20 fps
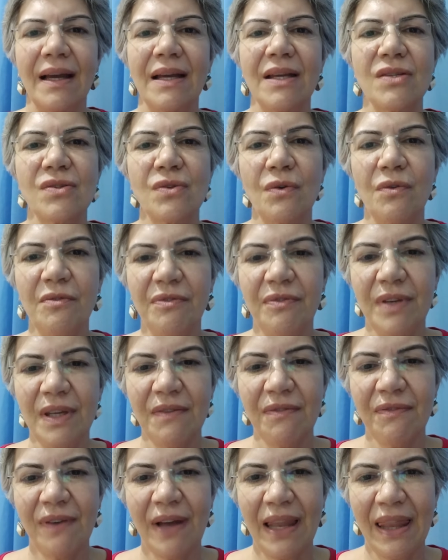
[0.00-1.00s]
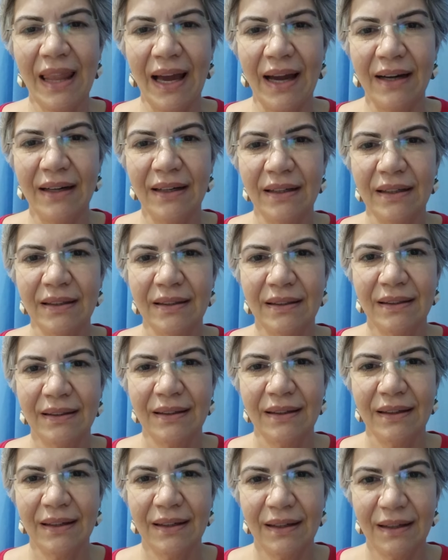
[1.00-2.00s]
resolvi falar
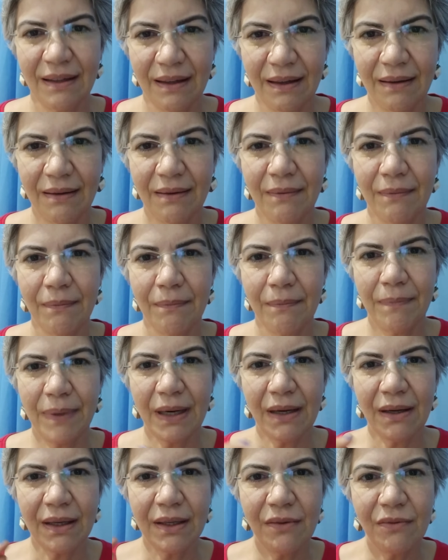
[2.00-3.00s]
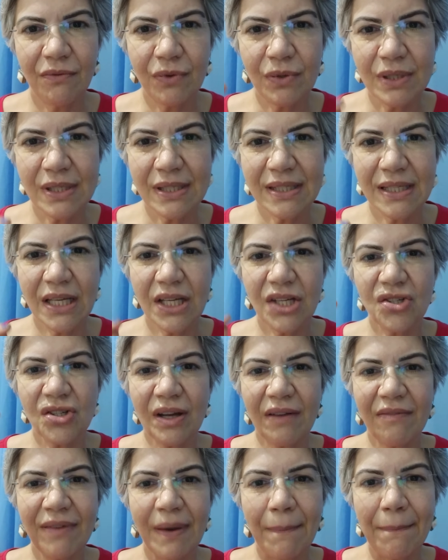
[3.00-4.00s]
para que você
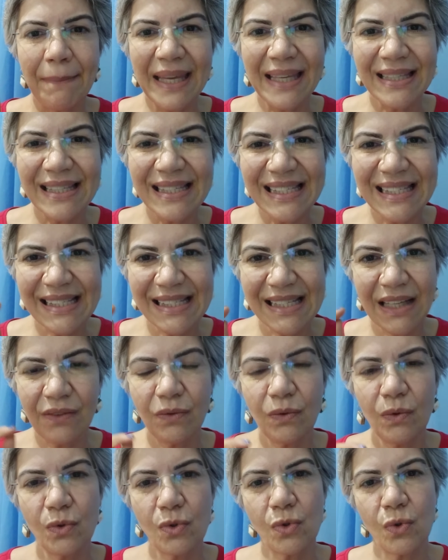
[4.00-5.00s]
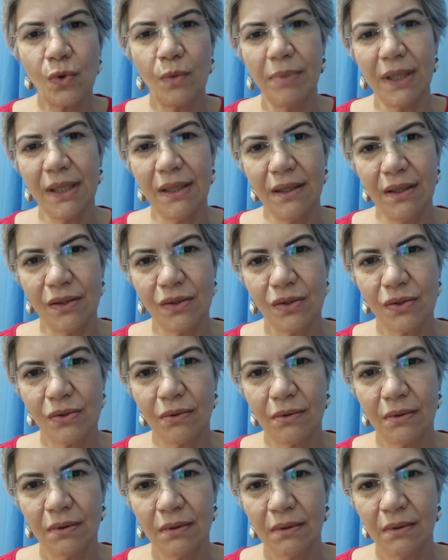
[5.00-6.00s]
já vá pensando sobre
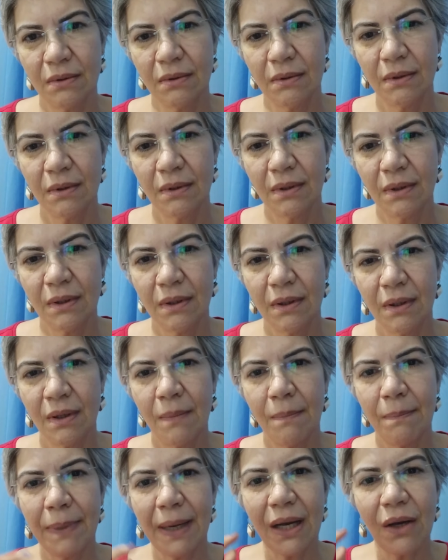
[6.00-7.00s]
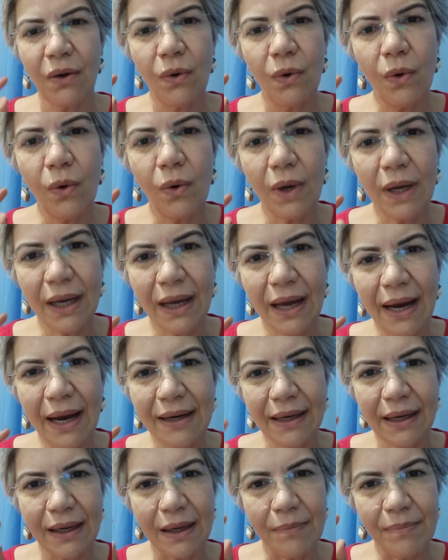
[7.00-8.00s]
isso, para
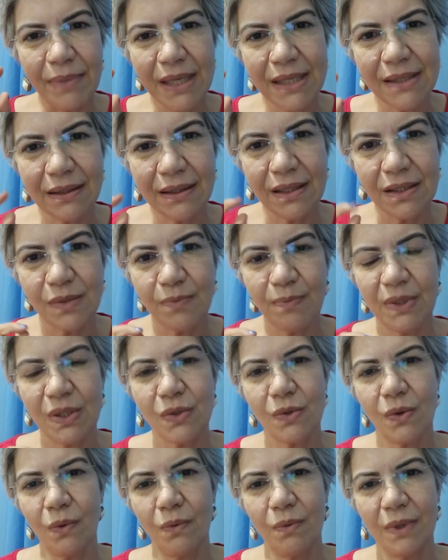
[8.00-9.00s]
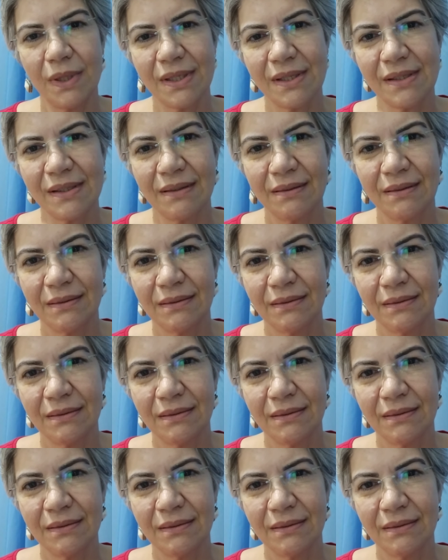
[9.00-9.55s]
colocar na cabeça das pessoas